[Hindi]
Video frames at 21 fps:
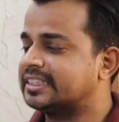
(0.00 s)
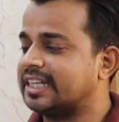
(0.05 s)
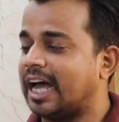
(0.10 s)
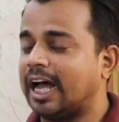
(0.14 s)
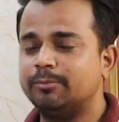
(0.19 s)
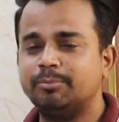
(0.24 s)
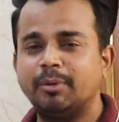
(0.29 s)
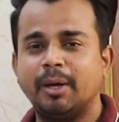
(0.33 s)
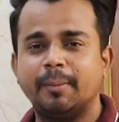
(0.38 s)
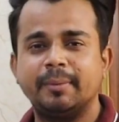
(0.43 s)

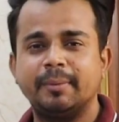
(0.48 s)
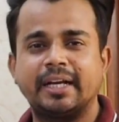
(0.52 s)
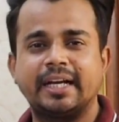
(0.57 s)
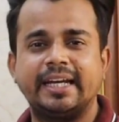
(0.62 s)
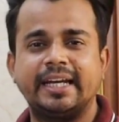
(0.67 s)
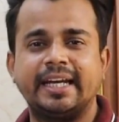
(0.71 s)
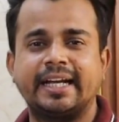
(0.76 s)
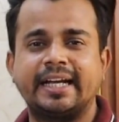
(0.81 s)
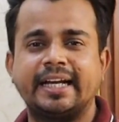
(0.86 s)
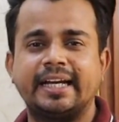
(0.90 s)
साथ में हमने
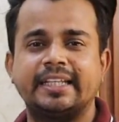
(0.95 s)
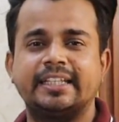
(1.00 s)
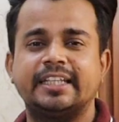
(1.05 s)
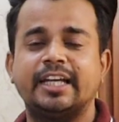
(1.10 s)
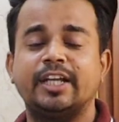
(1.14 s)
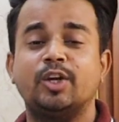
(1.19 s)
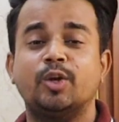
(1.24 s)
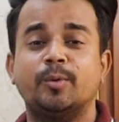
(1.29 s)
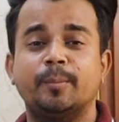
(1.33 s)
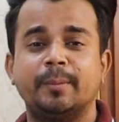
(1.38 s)
कनेक्ट कर
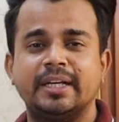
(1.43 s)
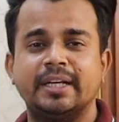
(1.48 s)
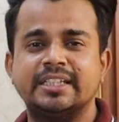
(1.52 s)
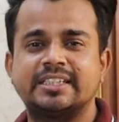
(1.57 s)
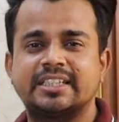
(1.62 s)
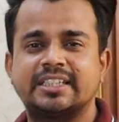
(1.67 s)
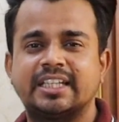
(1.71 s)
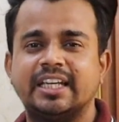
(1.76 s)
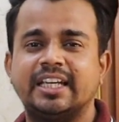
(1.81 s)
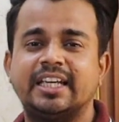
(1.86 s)
दिया
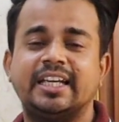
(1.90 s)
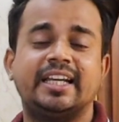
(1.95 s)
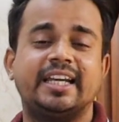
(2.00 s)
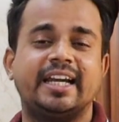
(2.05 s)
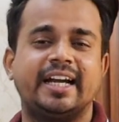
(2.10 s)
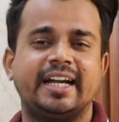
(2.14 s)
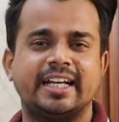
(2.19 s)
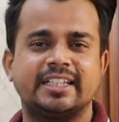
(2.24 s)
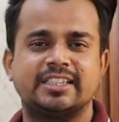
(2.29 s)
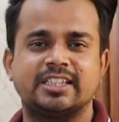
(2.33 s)
ल्यूमिनस की ही
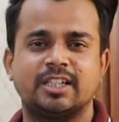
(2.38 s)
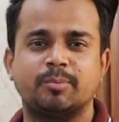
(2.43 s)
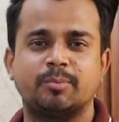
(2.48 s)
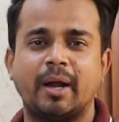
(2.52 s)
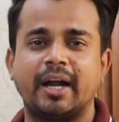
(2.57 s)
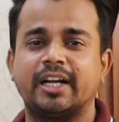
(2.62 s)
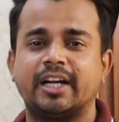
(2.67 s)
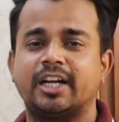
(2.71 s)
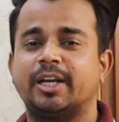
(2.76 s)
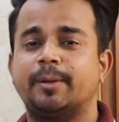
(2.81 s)
लेड
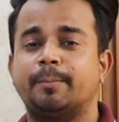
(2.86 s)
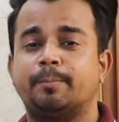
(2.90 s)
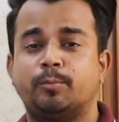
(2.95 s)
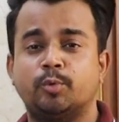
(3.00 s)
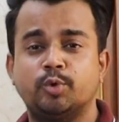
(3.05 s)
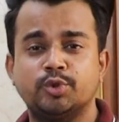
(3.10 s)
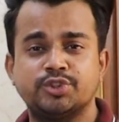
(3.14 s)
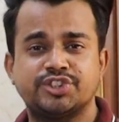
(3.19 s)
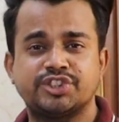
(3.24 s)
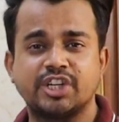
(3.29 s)
एसिड बैटरी
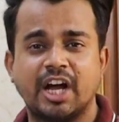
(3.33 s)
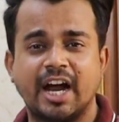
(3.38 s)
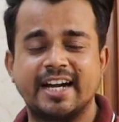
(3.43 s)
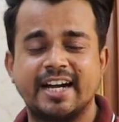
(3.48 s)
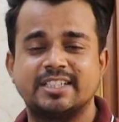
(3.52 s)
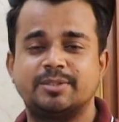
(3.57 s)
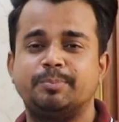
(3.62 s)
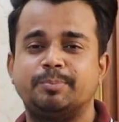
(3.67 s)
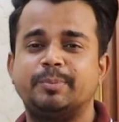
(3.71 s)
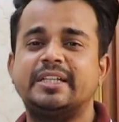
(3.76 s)
बूस्ट
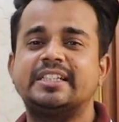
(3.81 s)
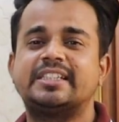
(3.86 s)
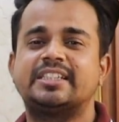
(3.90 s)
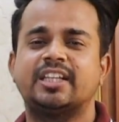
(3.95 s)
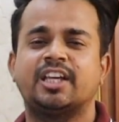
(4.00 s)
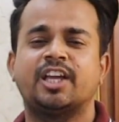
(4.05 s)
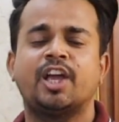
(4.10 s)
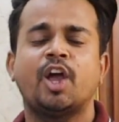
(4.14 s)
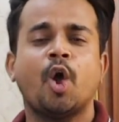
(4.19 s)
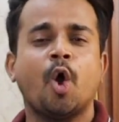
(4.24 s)
चार्ज बी
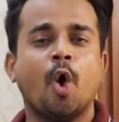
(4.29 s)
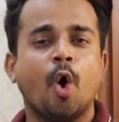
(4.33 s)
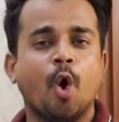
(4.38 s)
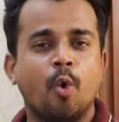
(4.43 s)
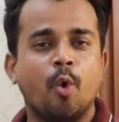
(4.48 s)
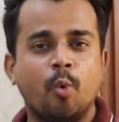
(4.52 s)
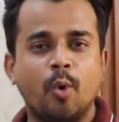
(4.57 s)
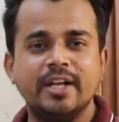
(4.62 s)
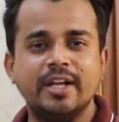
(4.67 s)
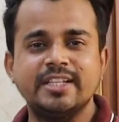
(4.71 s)
सी
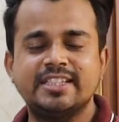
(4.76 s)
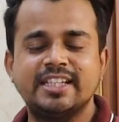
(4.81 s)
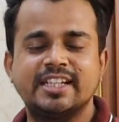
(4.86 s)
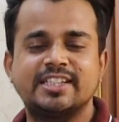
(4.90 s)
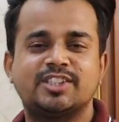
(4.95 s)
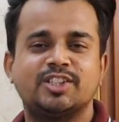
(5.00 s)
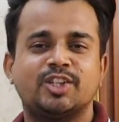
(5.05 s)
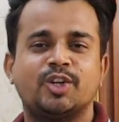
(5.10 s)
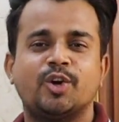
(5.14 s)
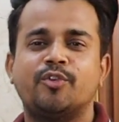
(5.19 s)

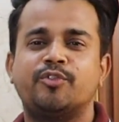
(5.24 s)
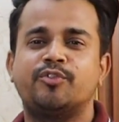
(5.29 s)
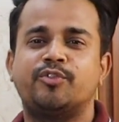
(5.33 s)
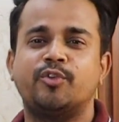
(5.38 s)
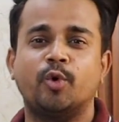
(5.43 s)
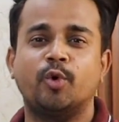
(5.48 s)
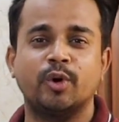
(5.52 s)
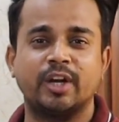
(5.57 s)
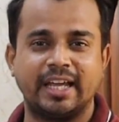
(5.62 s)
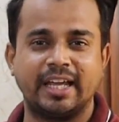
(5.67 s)

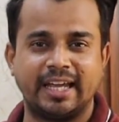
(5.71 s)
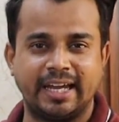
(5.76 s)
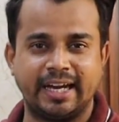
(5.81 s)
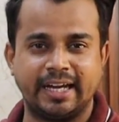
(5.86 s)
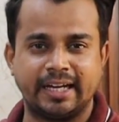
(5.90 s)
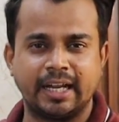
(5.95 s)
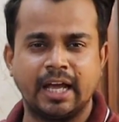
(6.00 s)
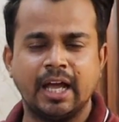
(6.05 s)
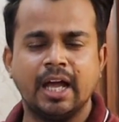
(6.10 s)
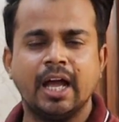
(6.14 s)

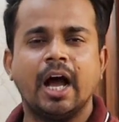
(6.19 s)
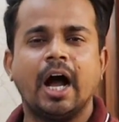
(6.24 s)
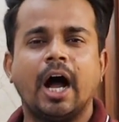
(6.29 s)
16048